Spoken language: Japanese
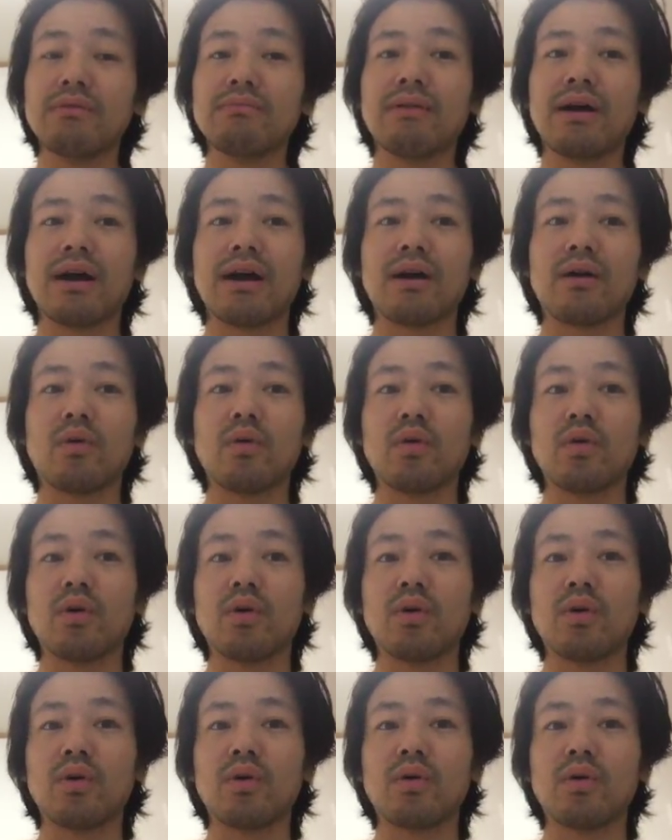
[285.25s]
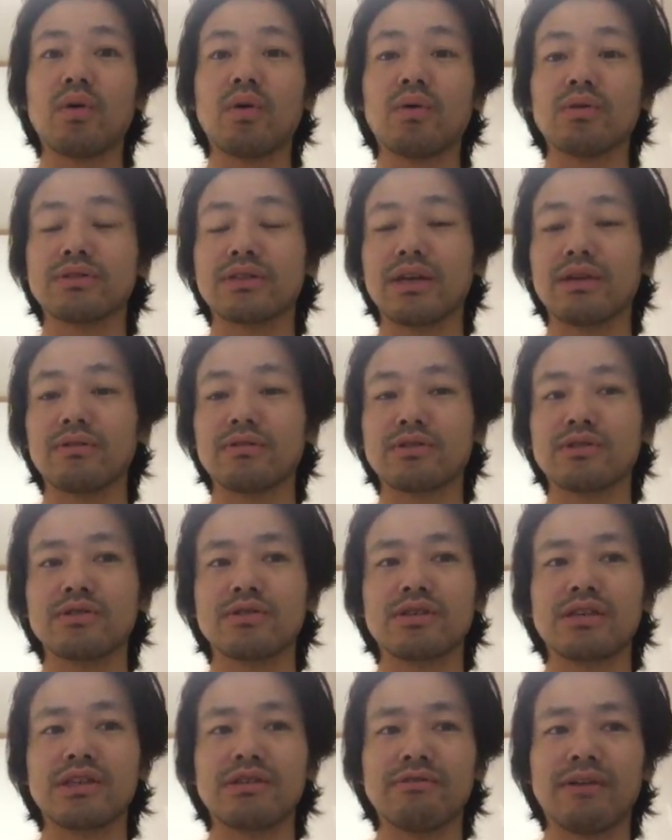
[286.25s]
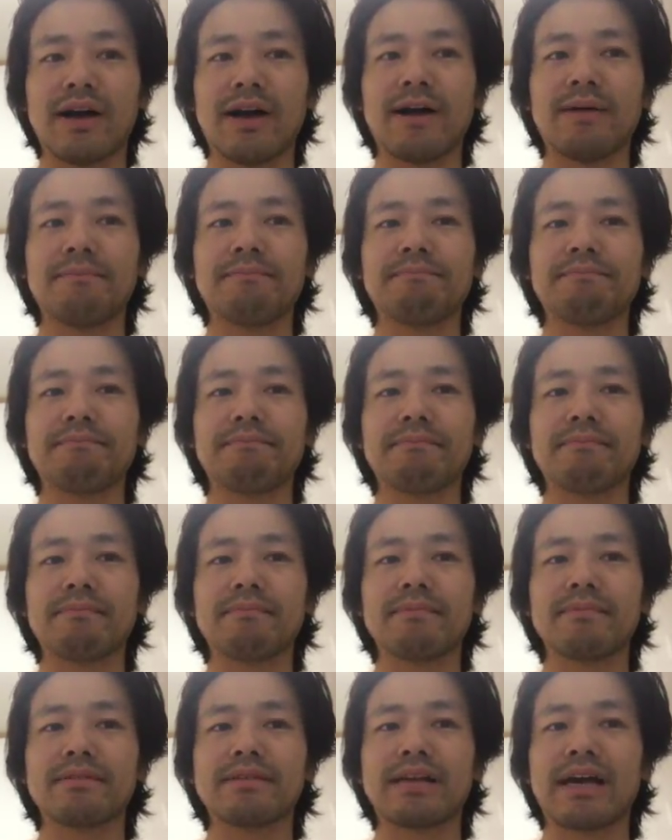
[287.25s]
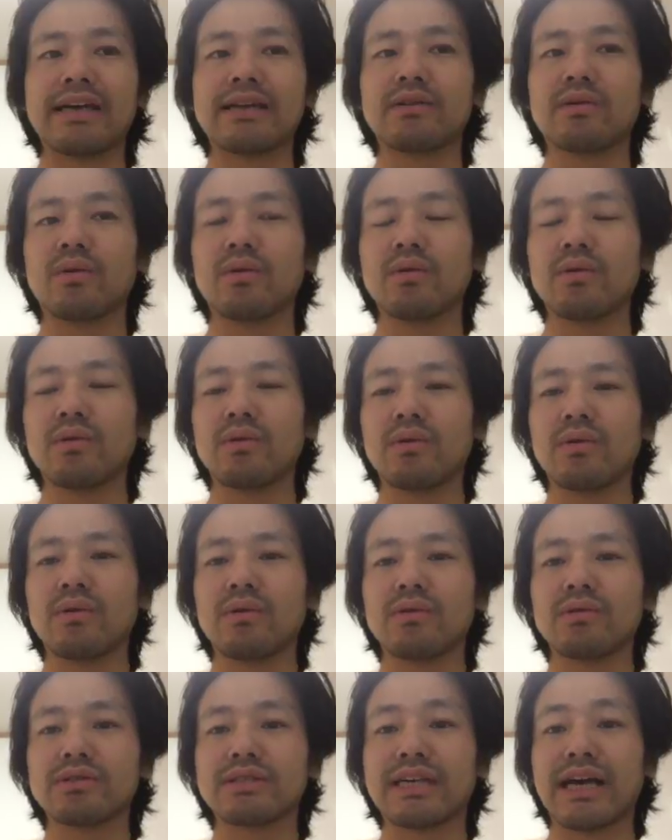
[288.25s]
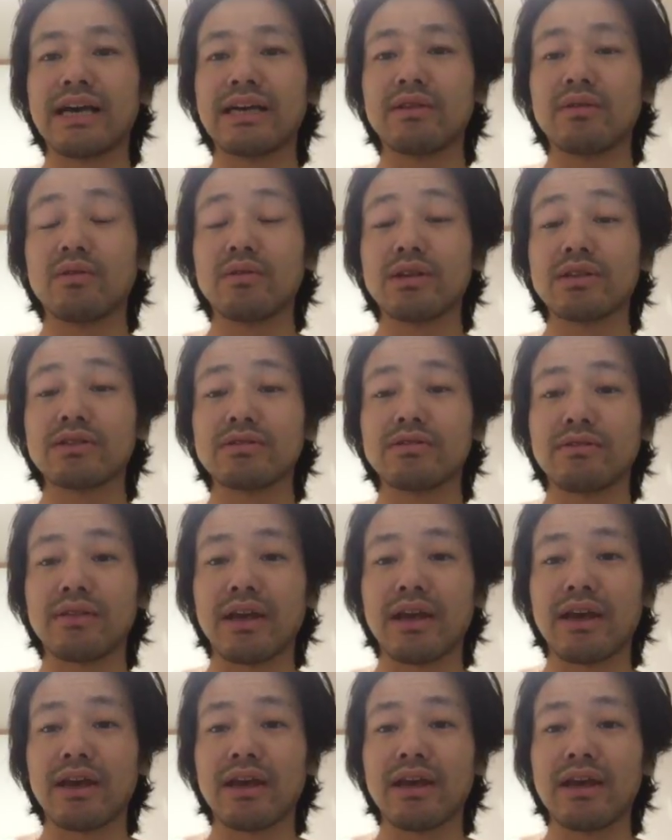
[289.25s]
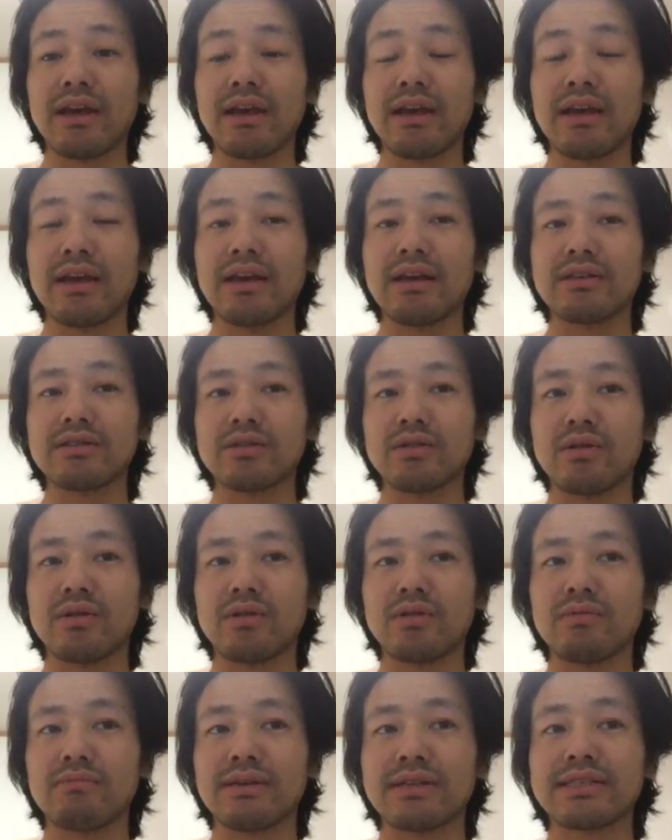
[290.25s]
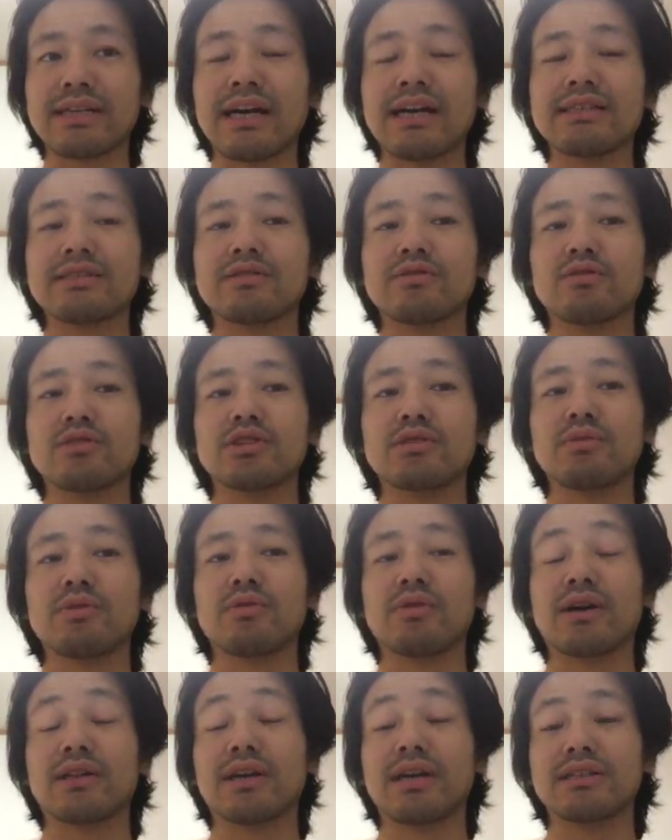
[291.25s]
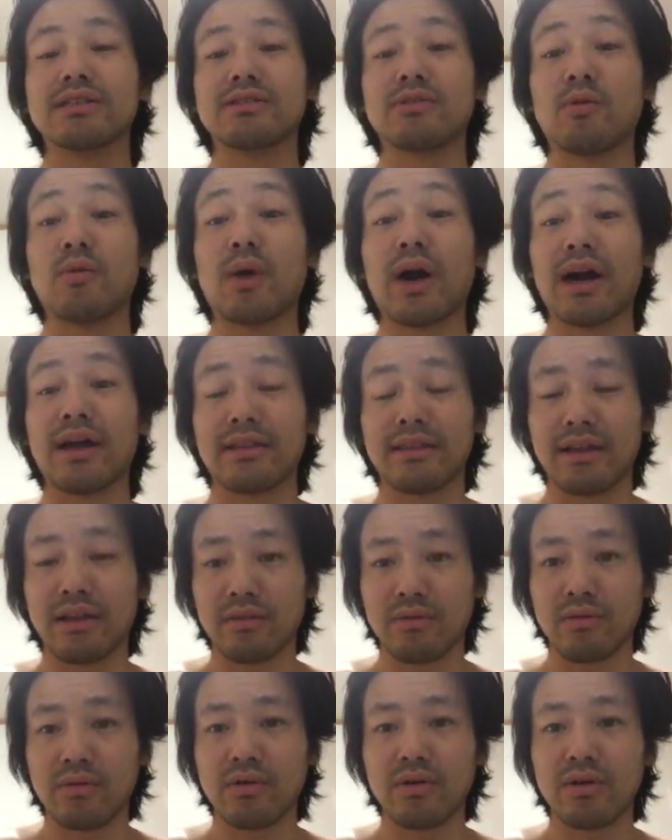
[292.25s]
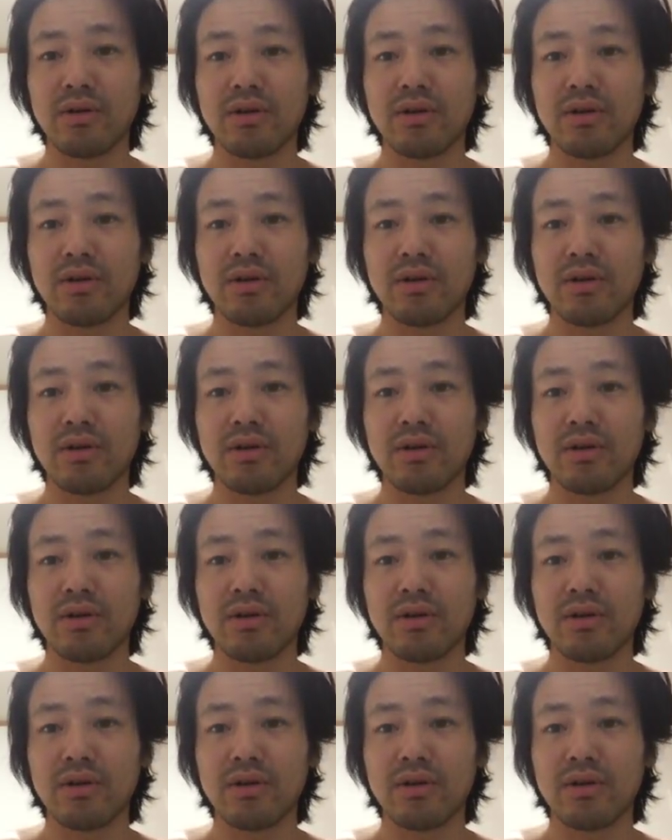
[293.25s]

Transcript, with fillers: まあこの音声の続きには最高の才能ですよねそう、まあ、チャンスを絞るのが大事なのは分かったと